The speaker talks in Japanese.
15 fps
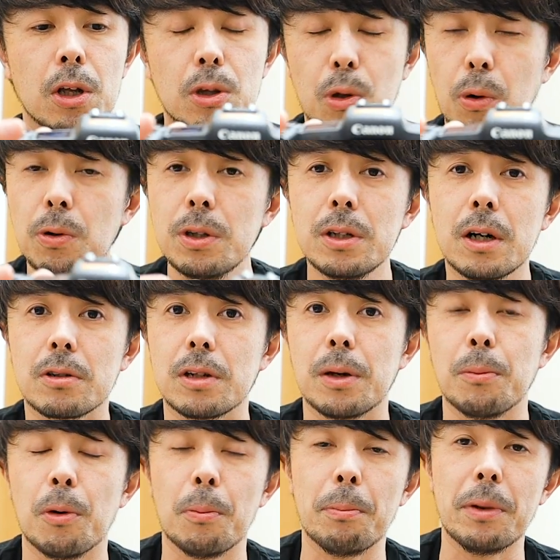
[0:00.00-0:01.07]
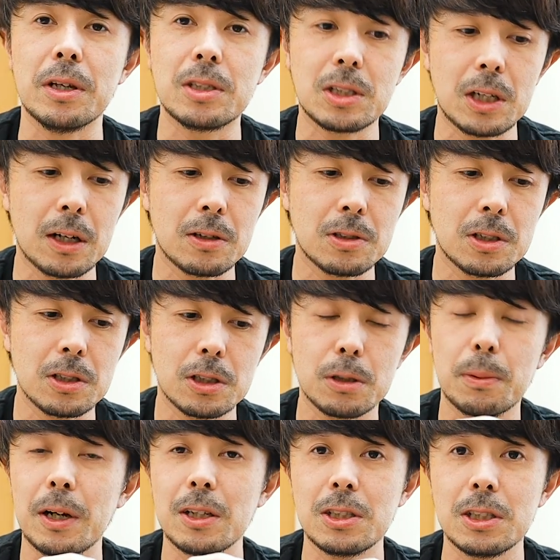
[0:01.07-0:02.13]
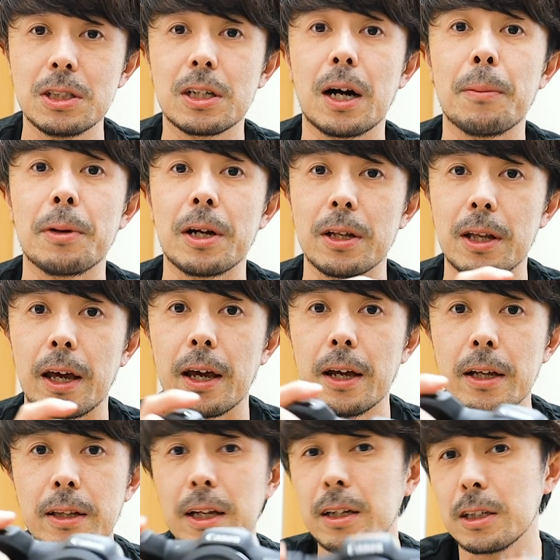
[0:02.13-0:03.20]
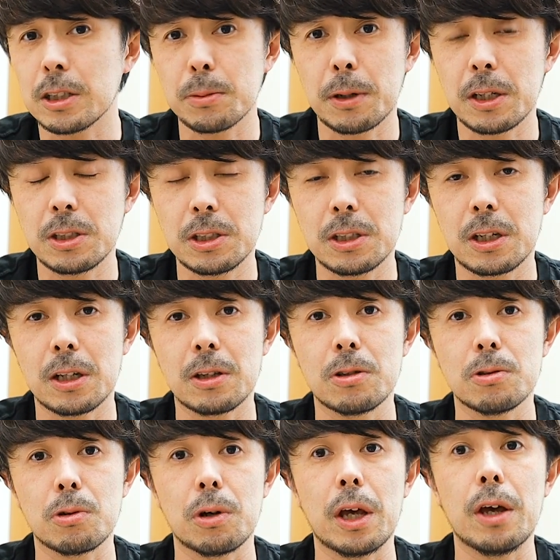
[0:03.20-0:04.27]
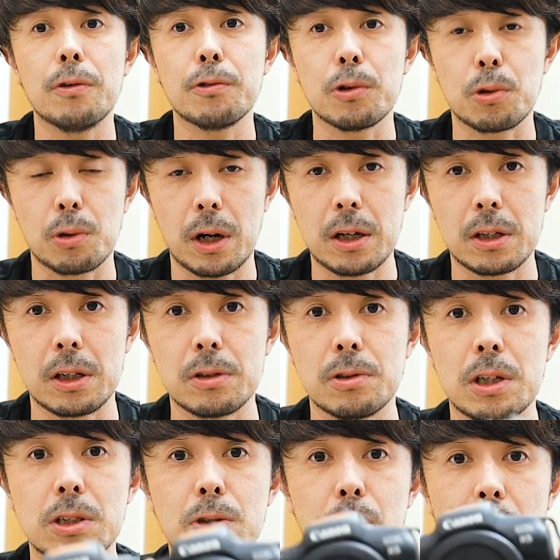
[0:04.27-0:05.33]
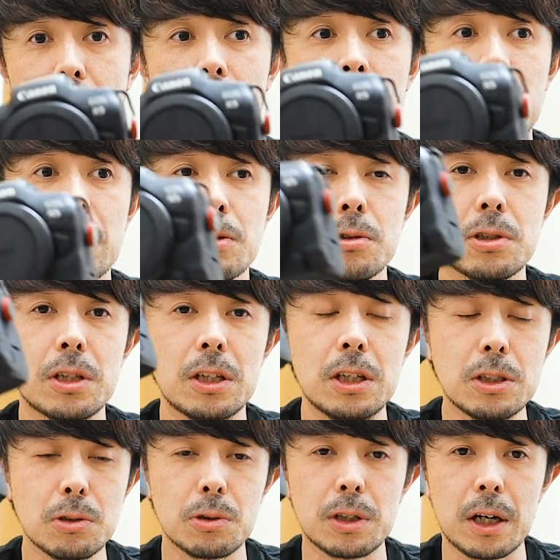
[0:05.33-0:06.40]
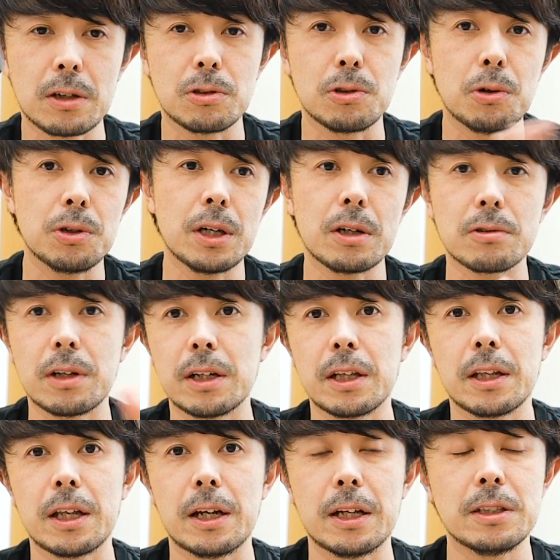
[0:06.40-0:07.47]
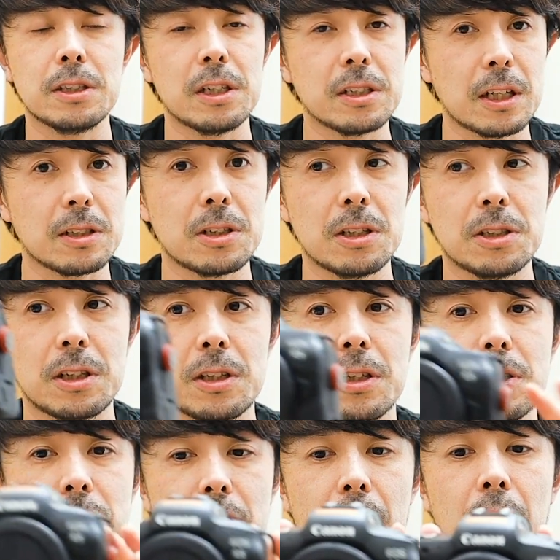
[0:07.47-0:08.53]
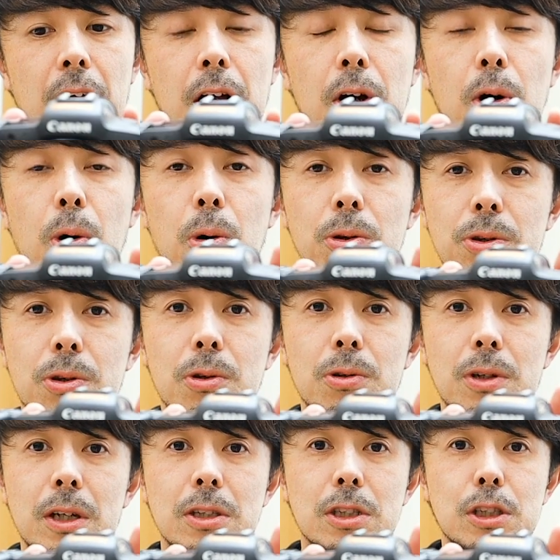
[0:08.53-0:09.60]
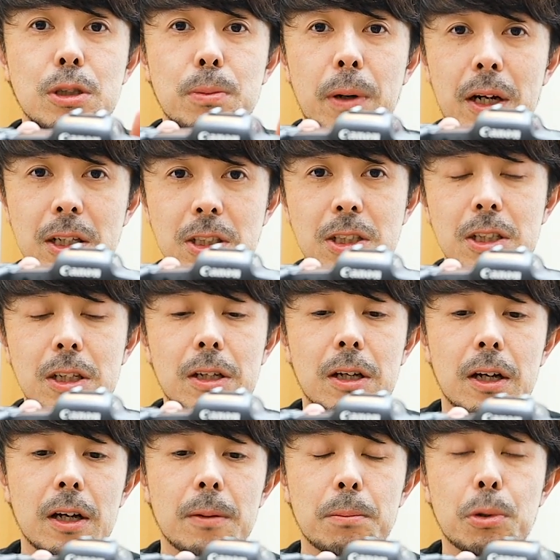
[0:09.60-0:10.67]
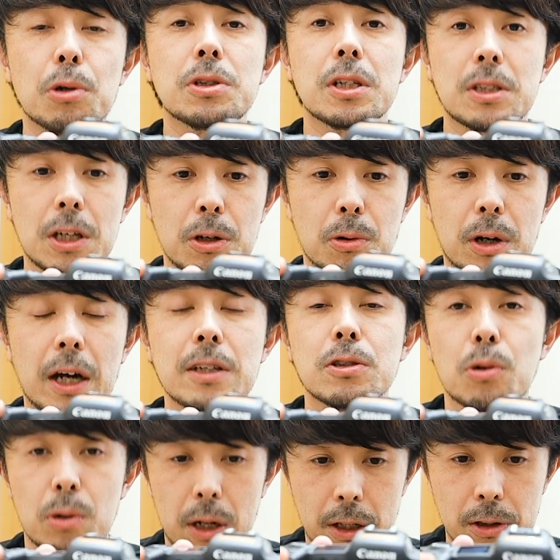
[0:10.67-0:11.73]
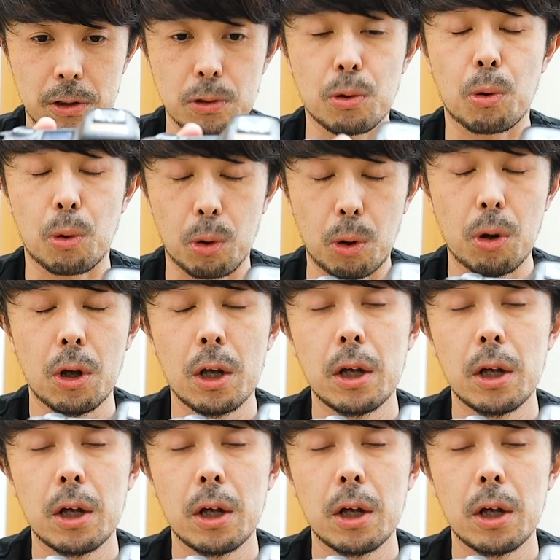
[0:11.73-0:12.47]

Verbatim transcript: とにかくねもうめちゃくちゃ素晴らしいカメラで、何が素晴らしいかっていうと AF のトラッキングですとか、そして ISO100、400 の間でレンジで撮影したんですが、本当にね素晴らしい描写性の解像感っていうところ